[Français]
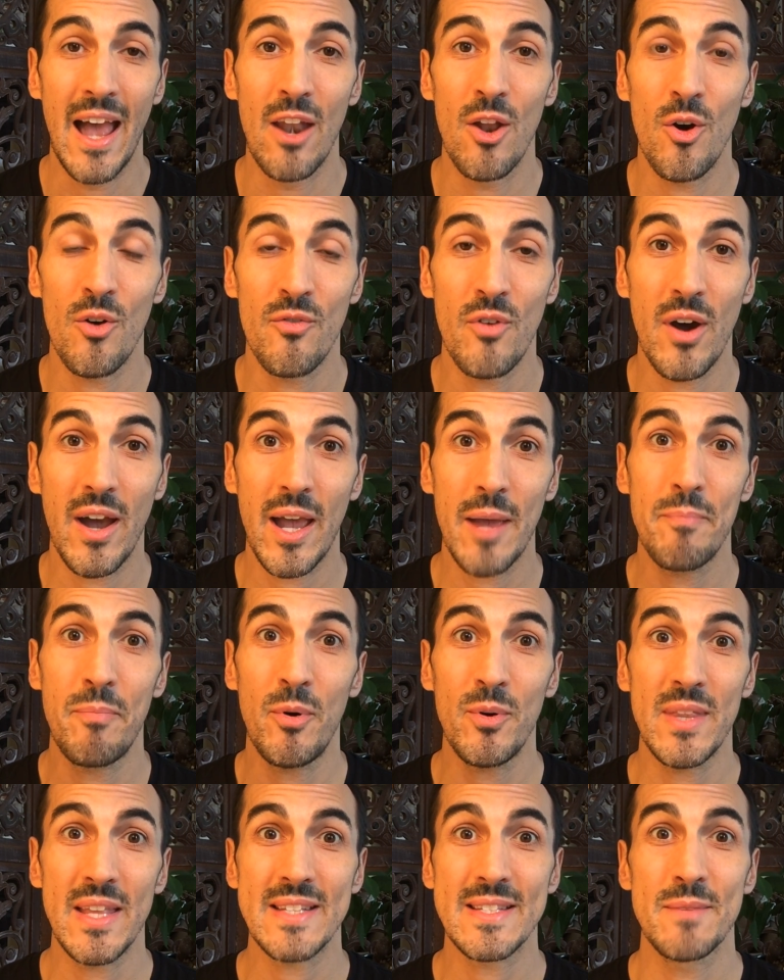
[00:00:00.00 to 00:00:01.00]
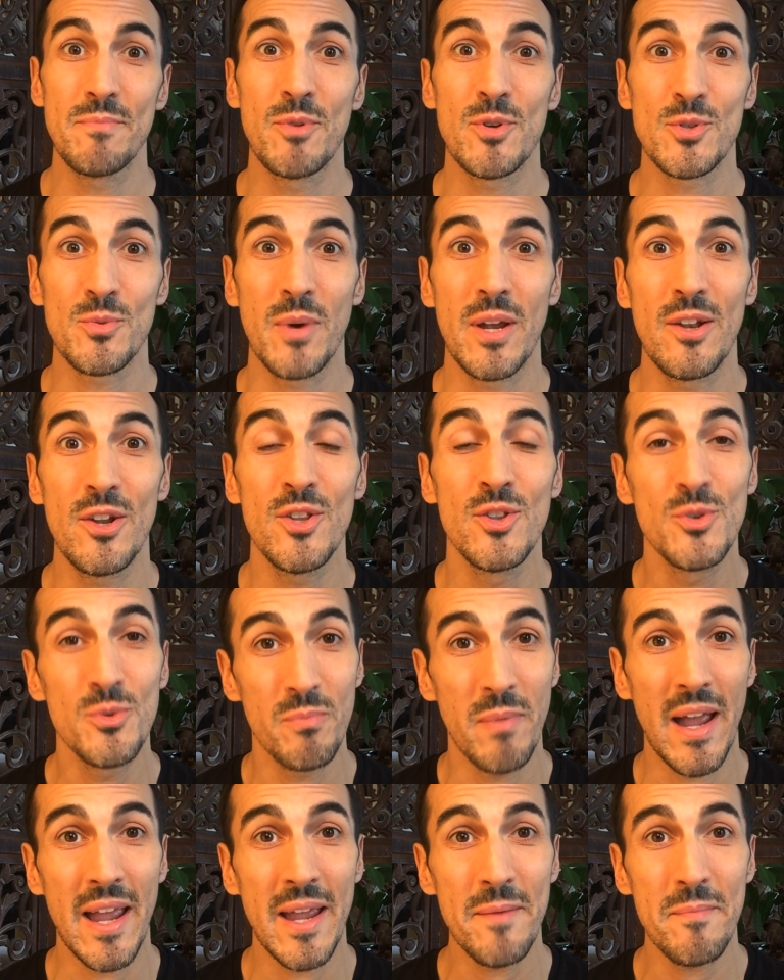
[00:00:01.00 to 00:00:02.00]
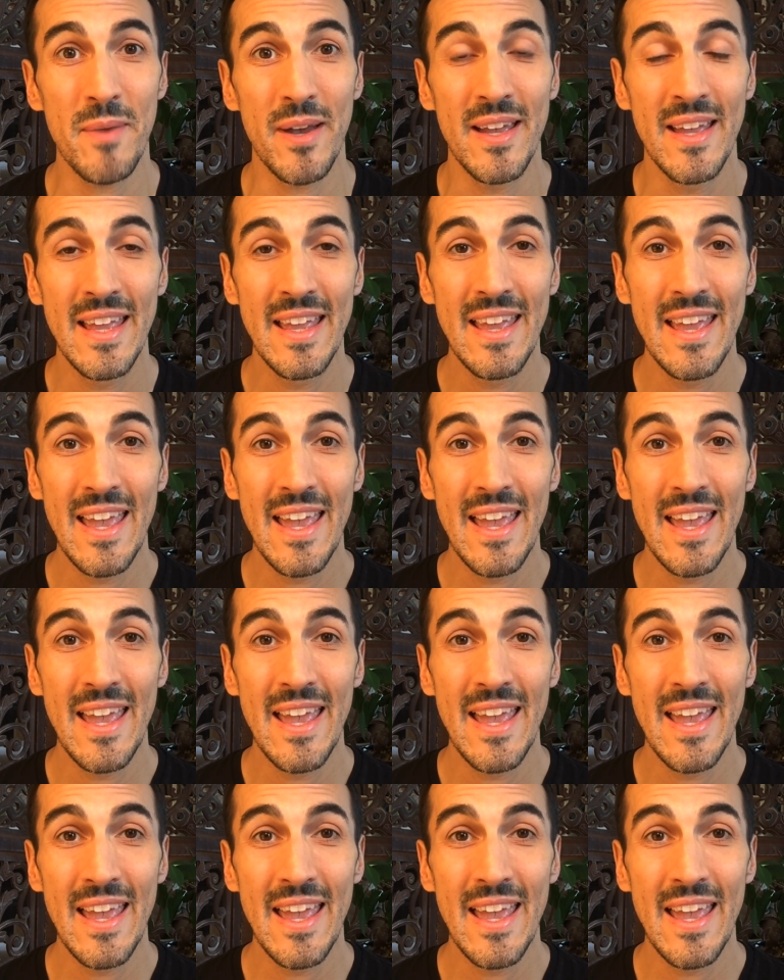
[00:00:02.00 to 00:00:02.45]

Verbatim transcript: Alors on va répondre à ces besoins-là nous-mêmes.